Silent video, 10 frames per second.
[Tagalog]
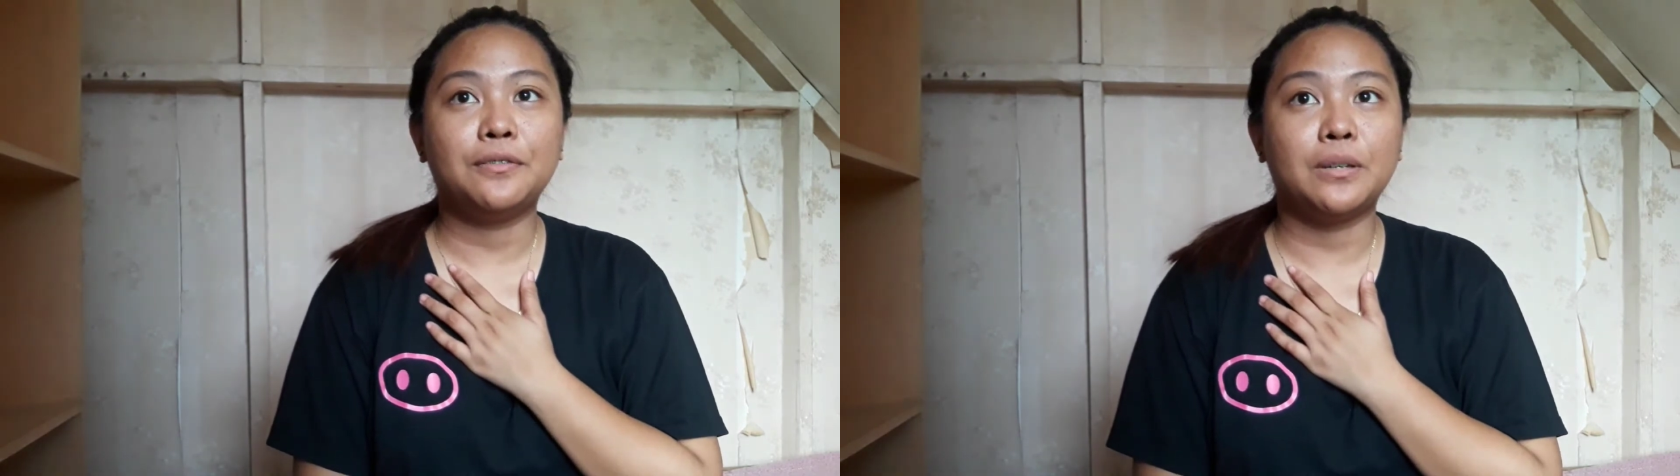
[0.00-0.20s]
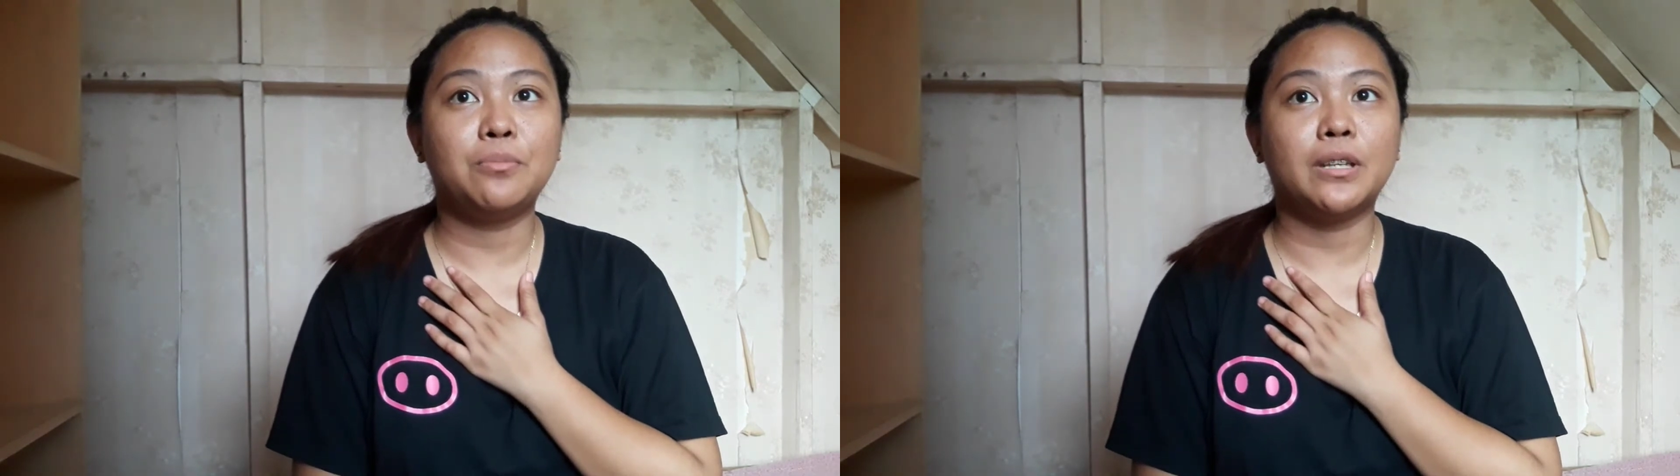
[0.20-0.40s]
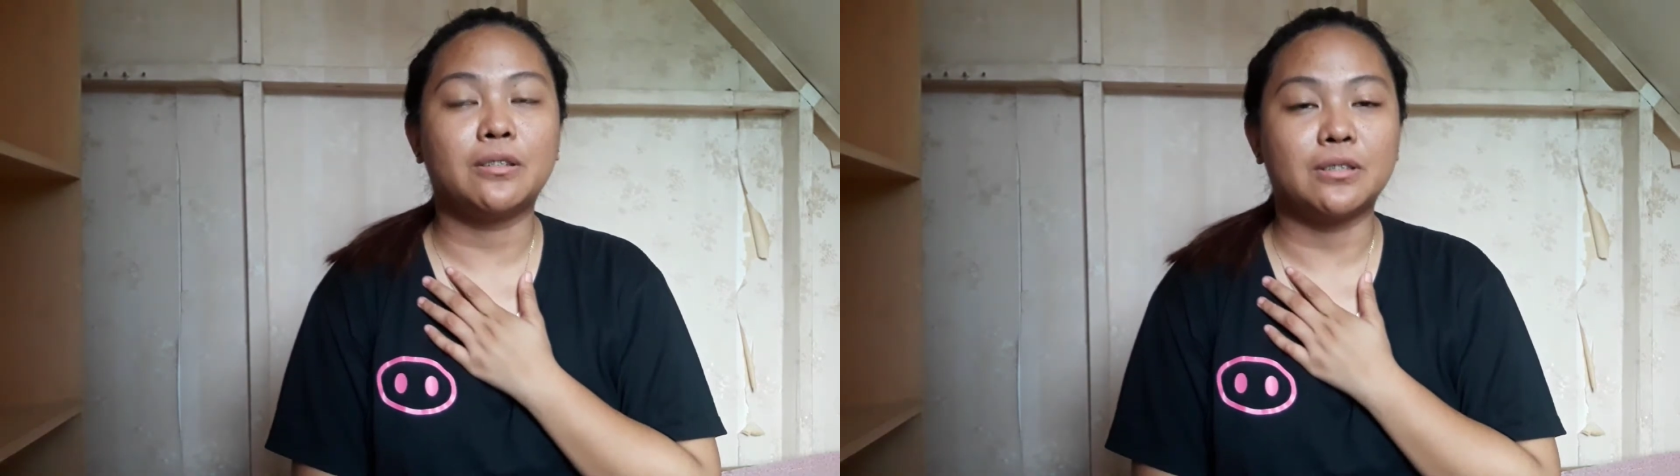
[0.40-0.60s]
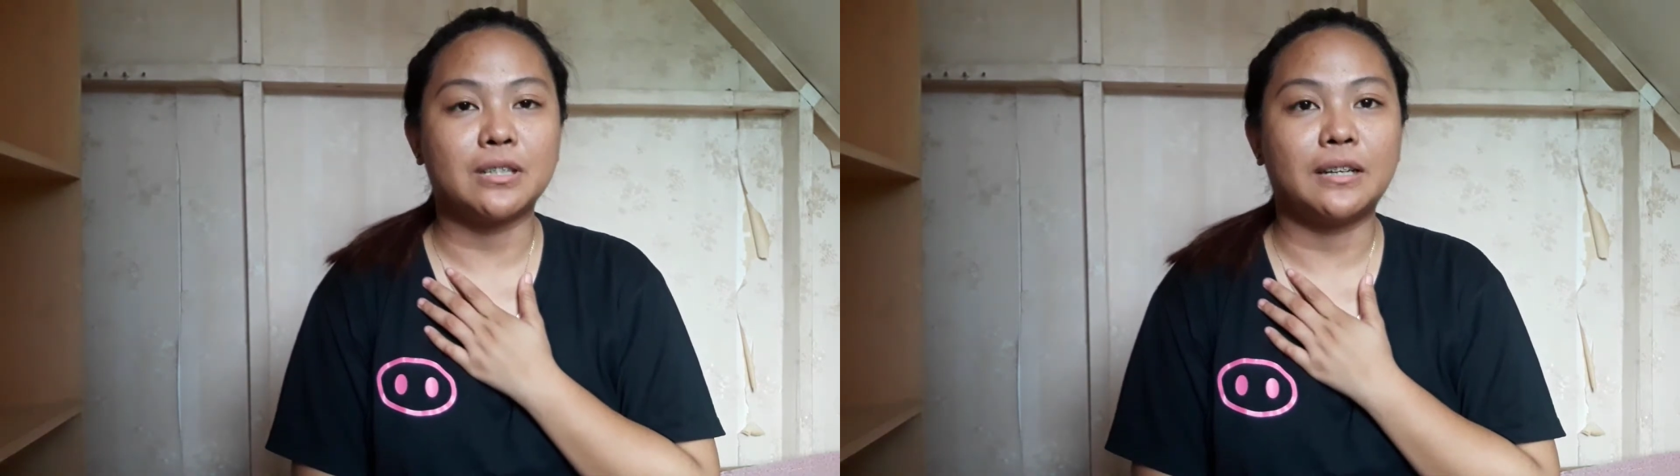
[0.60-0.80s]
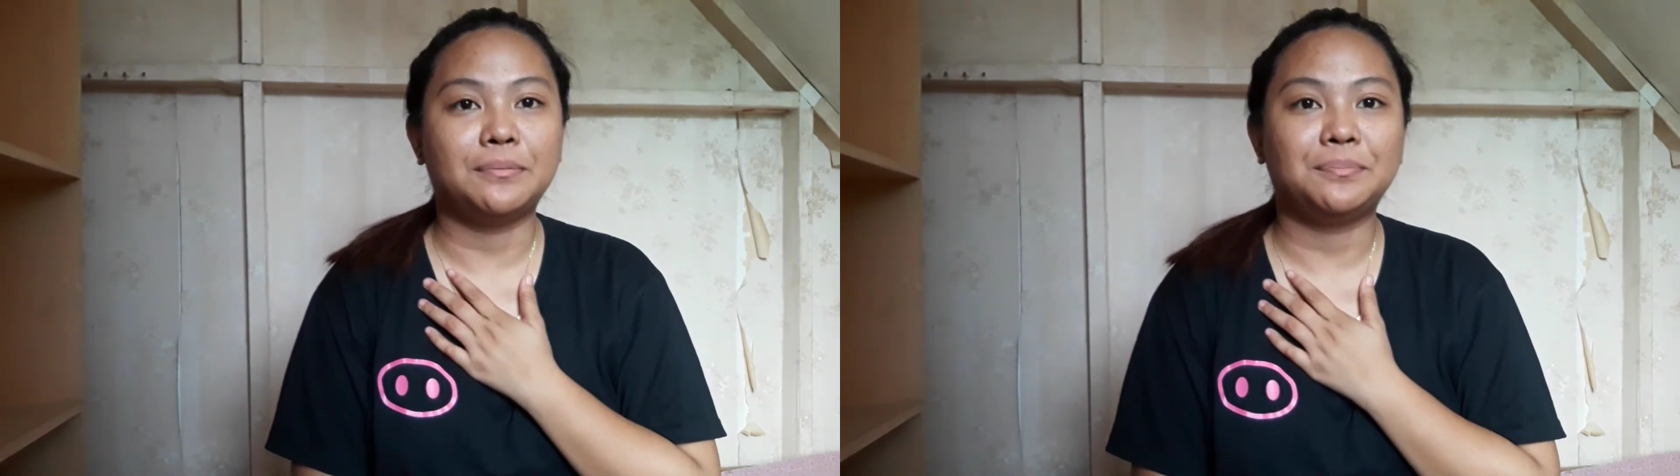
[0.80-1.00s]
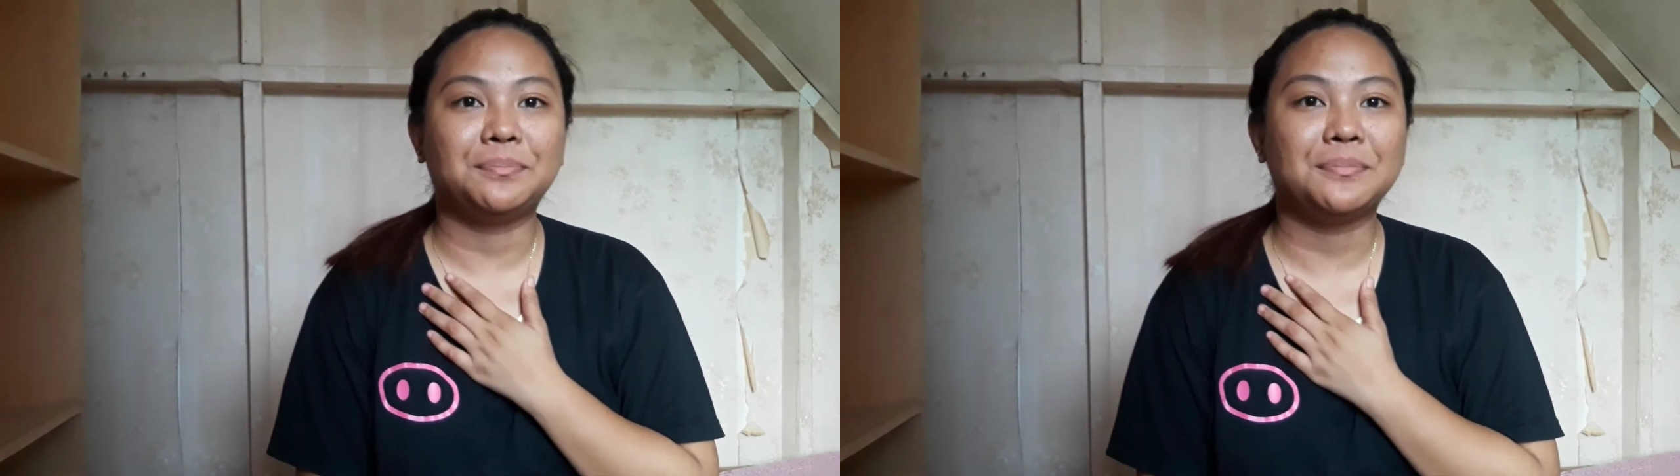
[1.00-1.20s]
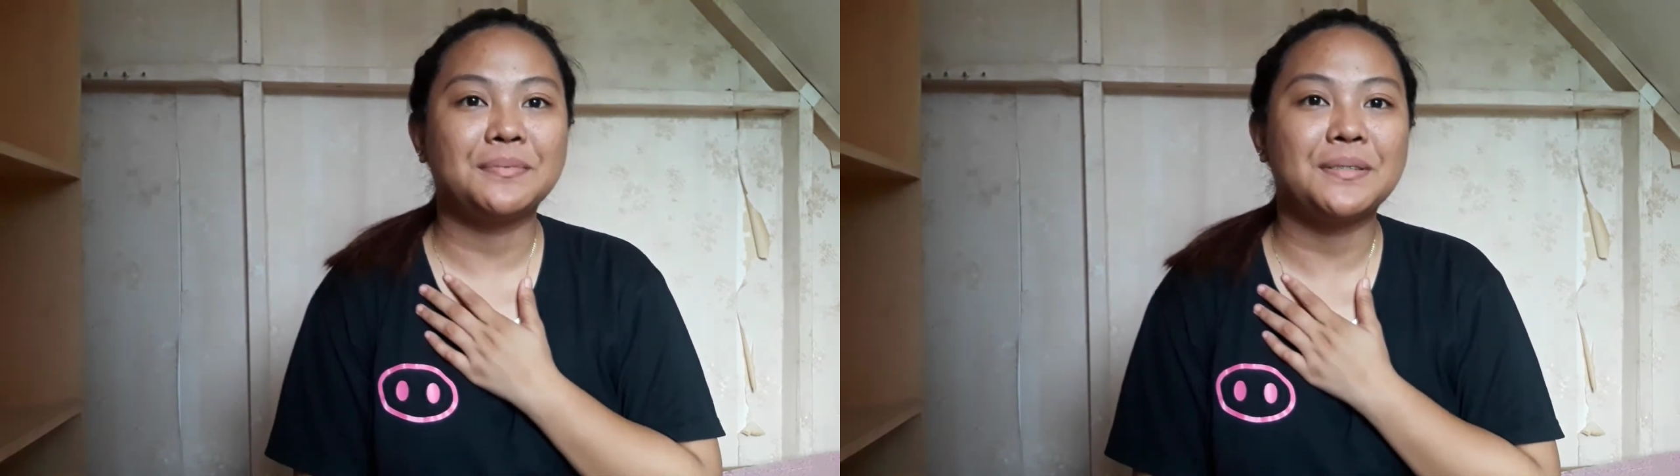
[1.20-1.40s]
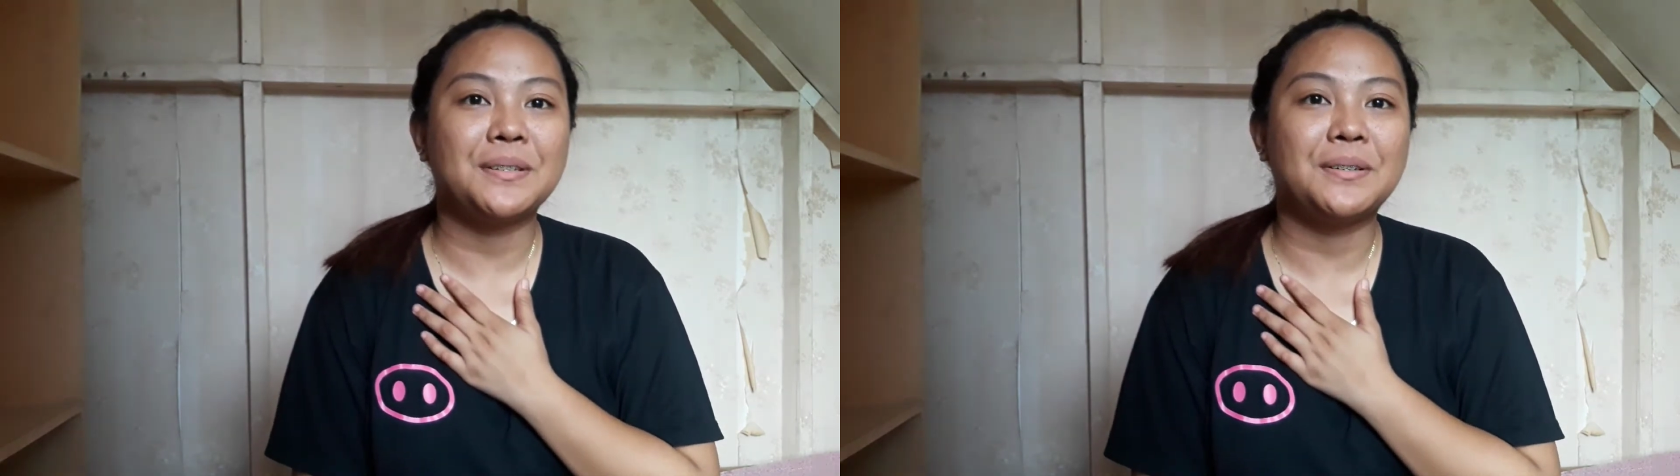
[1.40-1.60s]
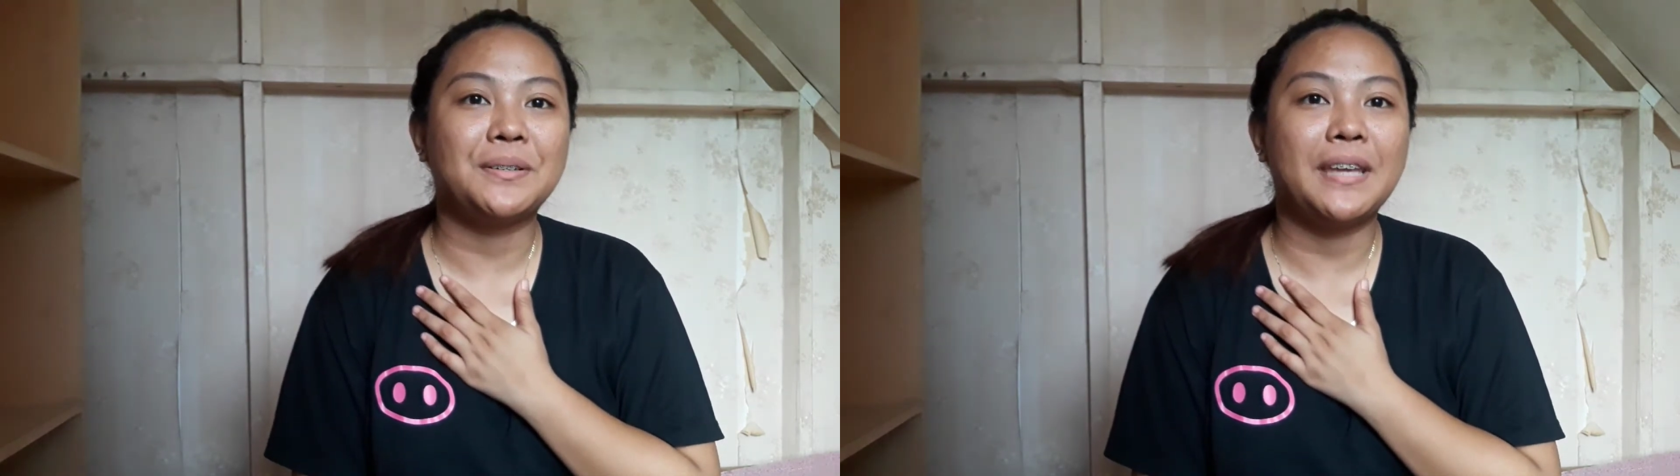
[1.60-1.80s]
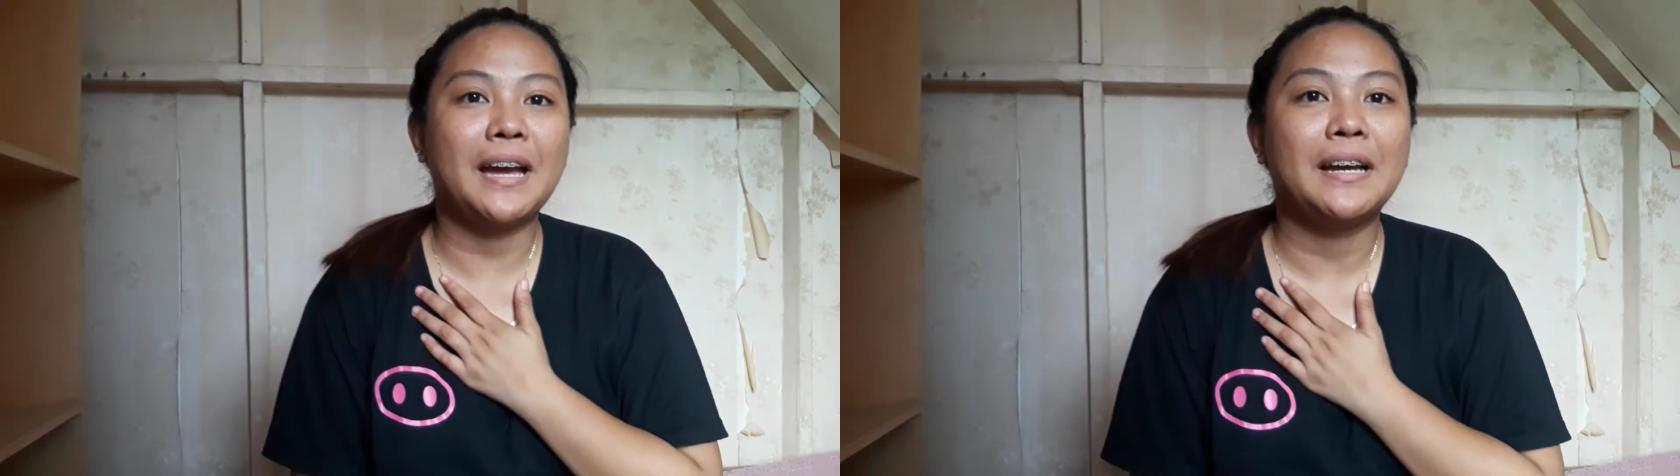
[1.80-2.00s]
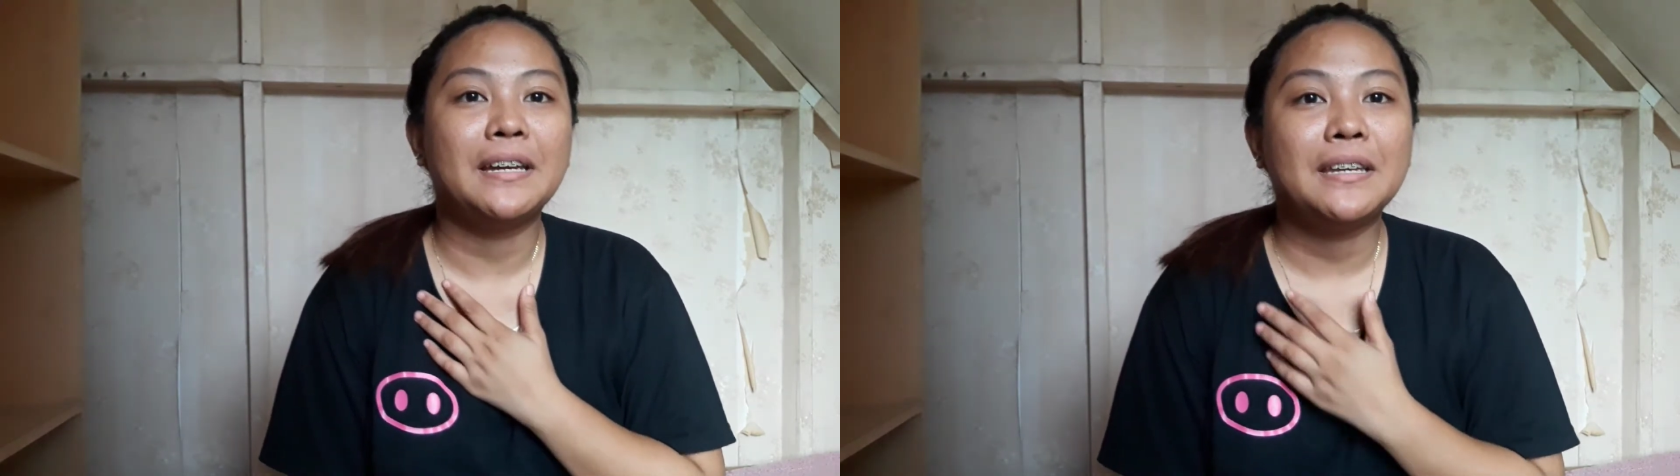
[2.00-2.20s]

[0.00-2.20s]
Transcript: favorite ko siya. So, yeah.